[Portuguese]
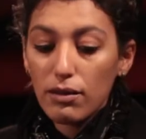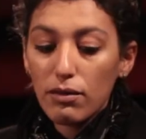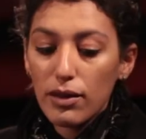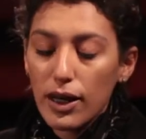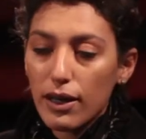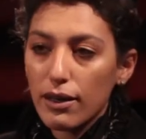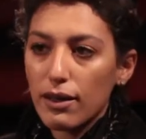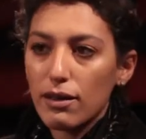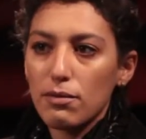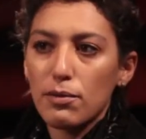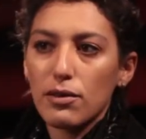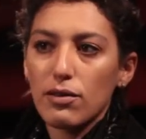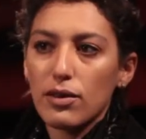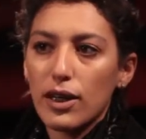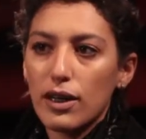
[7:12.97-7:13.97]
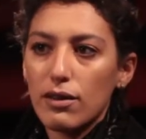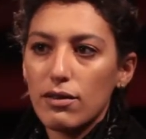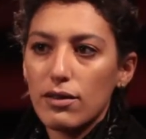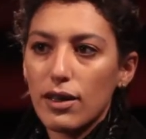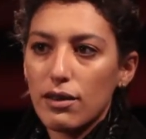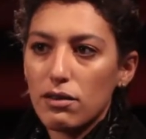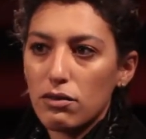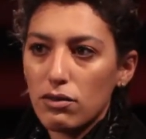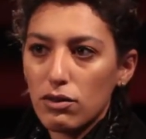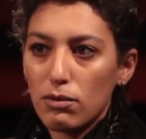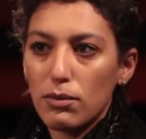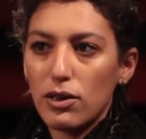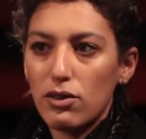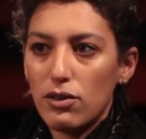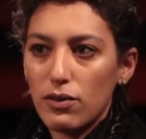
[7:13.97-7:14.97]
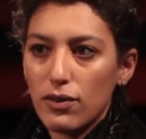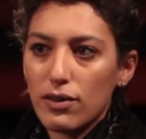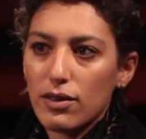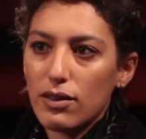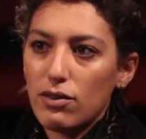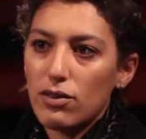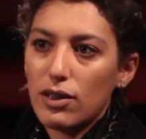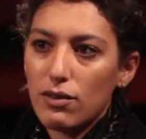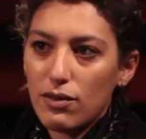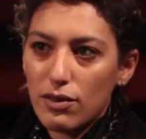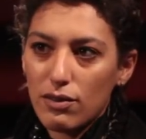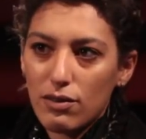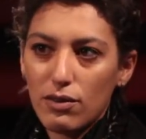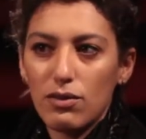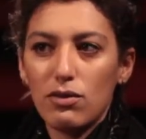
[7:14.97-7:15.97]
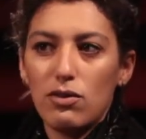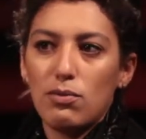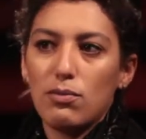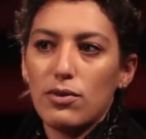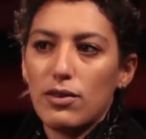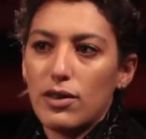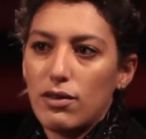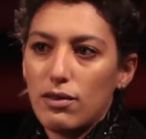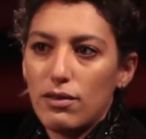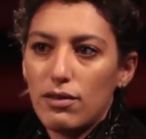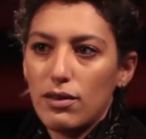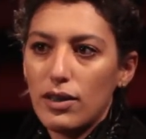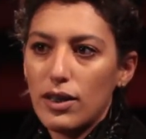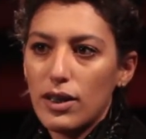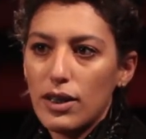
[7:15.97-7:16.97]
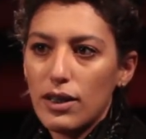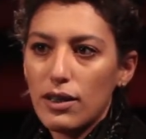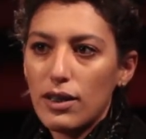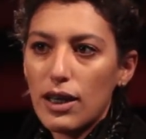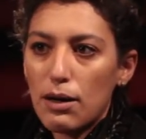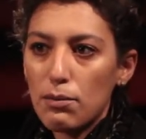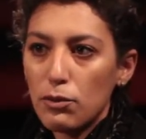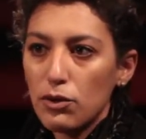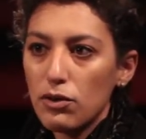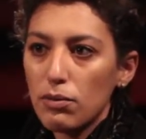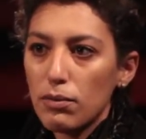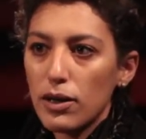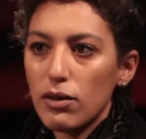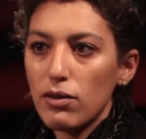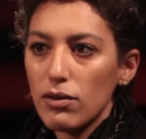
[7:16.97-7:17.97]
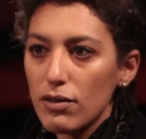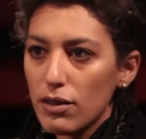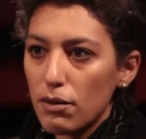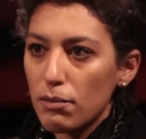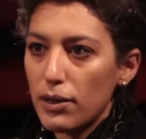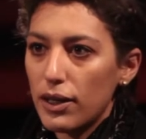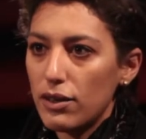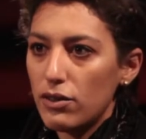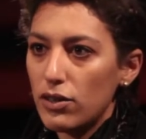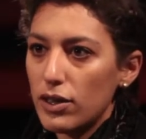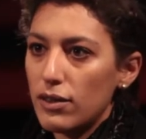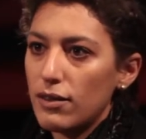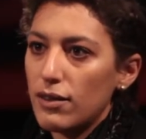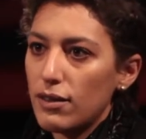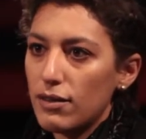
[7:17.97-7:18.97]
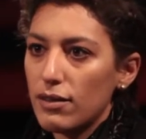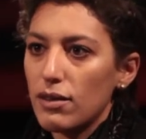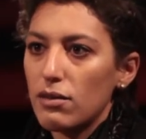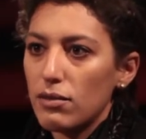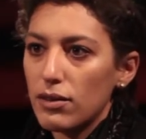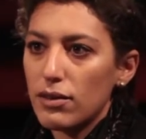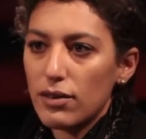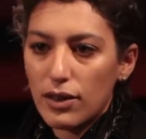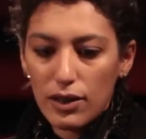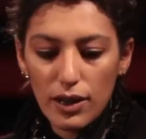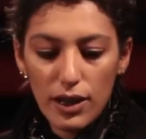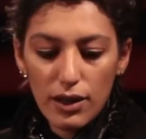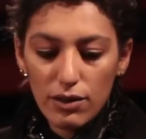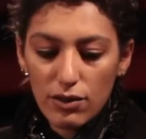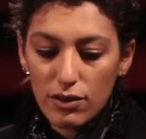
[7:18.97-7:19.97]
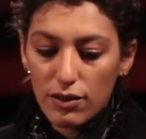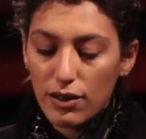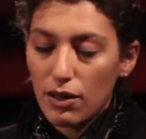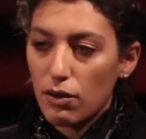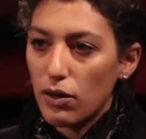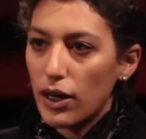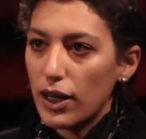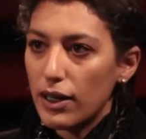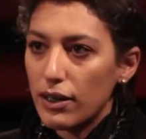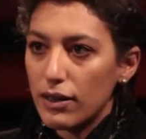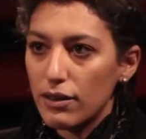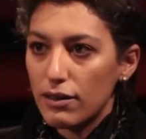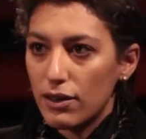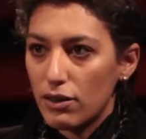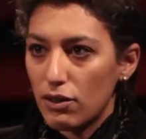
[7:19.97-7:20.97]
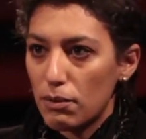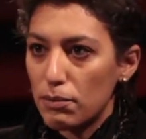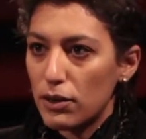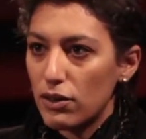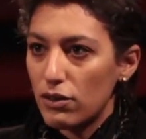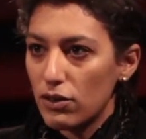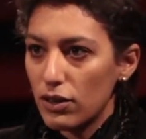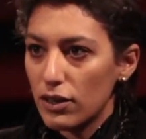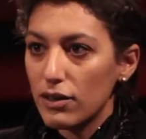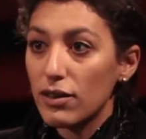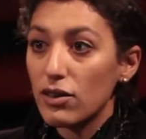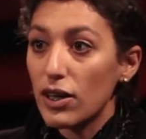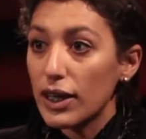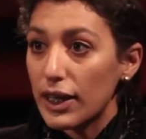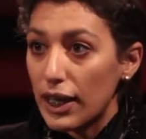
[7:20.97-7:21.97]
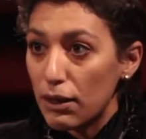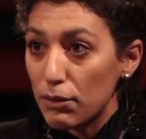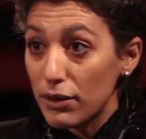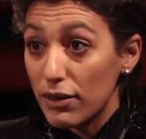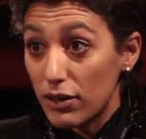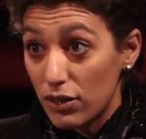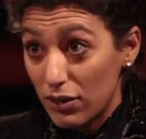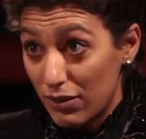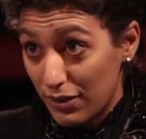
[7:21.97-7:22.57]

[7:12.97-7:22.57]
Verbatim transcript: não era aquelas personagens heteronormativas que a gente tem visto nos últimos anos, uhum. que é muito uma inclusão pela higienização, assim dizer, olha, seja bicha, seja gay, mas seja é.